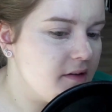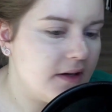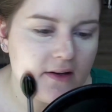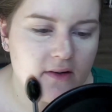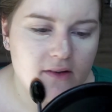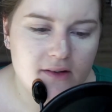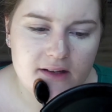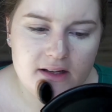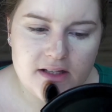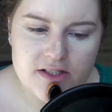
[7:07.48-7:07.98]

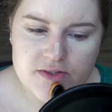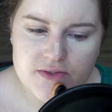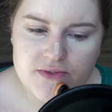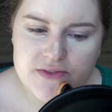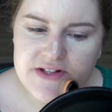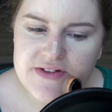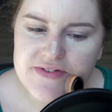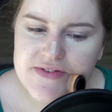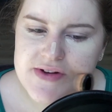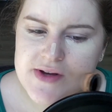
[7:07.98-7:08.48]
Alors là je trouve
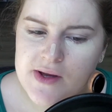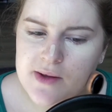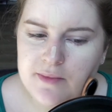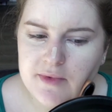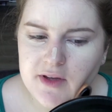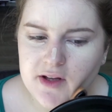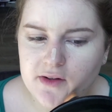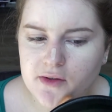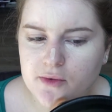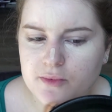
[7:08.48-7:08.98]
ça fait quand
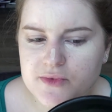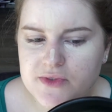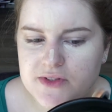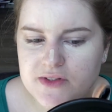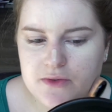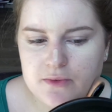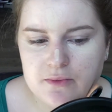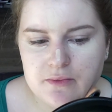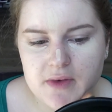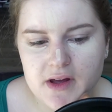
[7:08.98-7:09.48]
même quelques
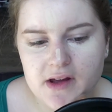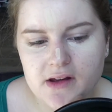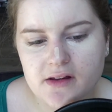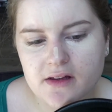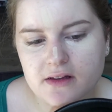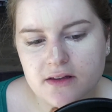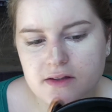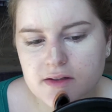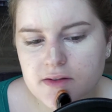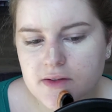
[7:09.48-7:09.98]
petites
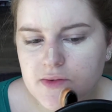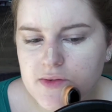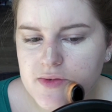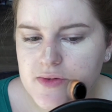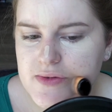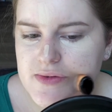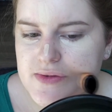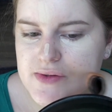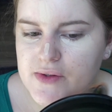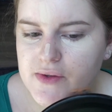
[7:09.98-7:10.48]
marques
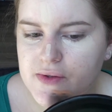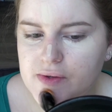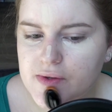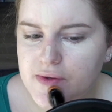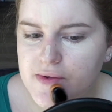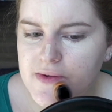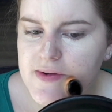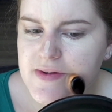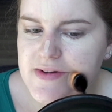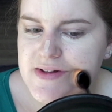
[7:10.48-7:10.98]

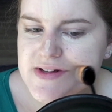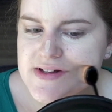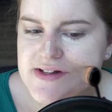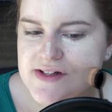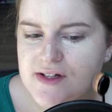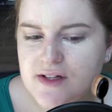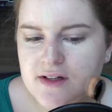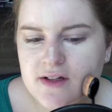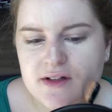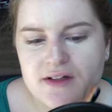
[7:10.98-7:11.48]
de,
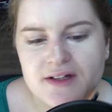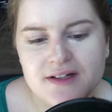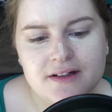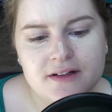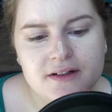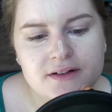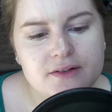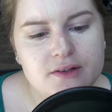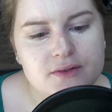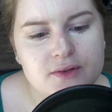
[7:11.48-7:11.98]

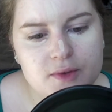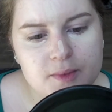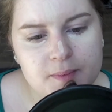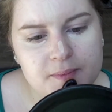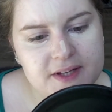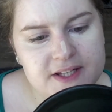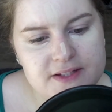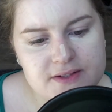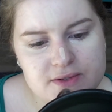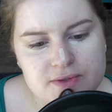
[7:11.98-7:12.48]
de
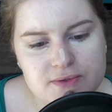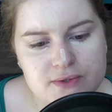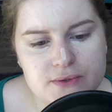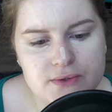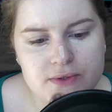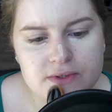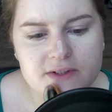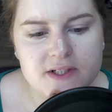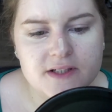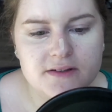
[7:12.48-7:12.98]

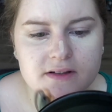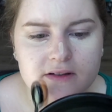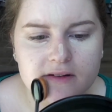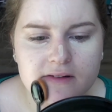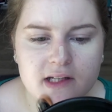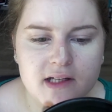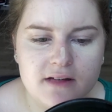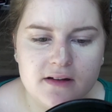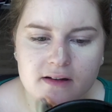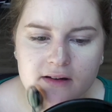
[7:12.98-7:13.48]
pinceau.
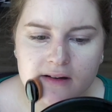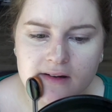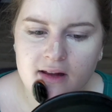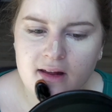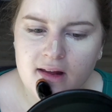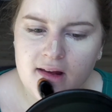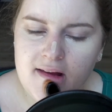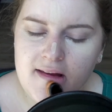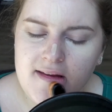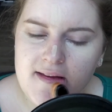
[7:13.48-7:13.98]

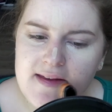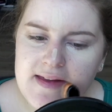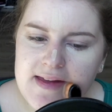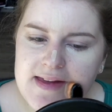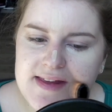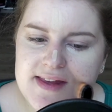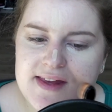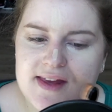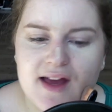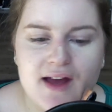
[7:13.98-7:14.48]

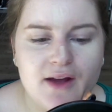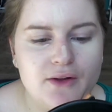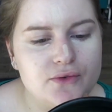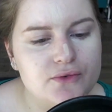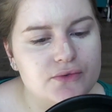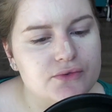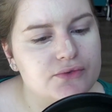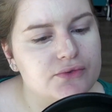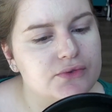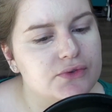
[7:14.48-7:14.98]
Et à
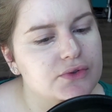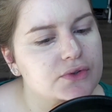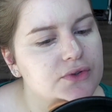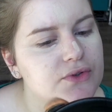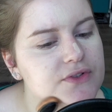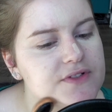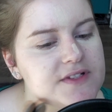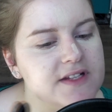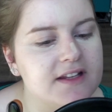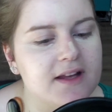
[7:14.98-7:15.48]

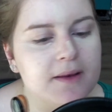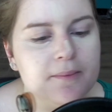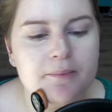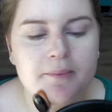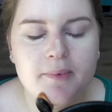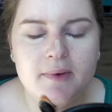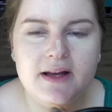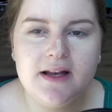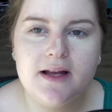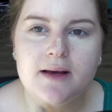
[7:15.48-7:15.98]
nouveau, ça n'a
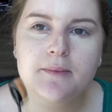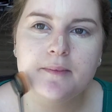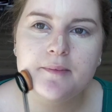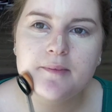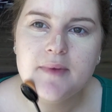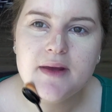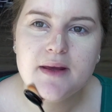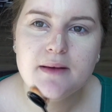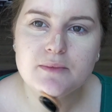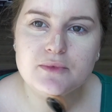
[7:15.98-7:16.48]
pas la
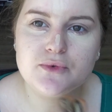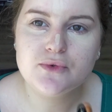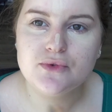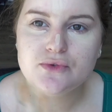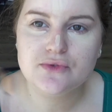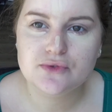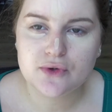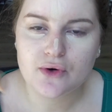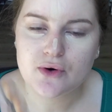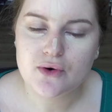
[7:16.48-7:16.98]
même
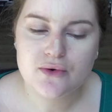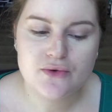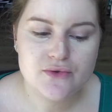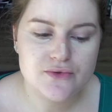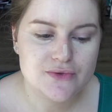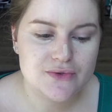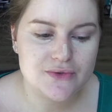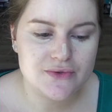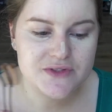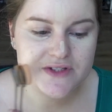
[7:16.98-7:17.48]

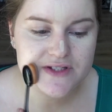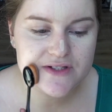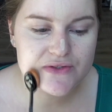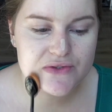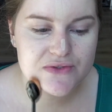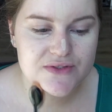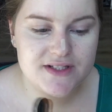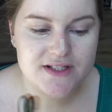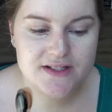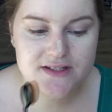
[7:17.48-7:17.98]
couvrance que si
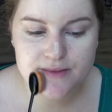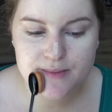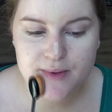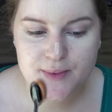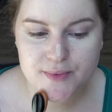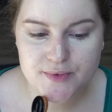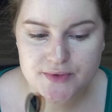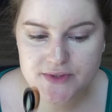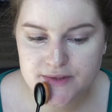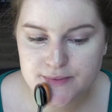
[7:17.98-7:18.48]
j'utilisais
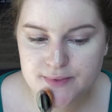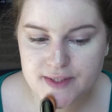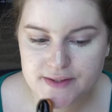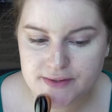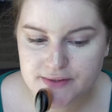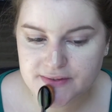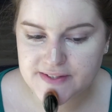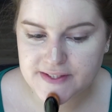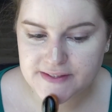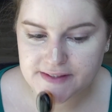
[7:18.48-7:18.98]
ma Beauty
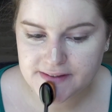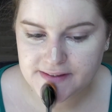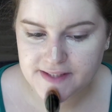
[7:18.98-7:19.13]
Blender.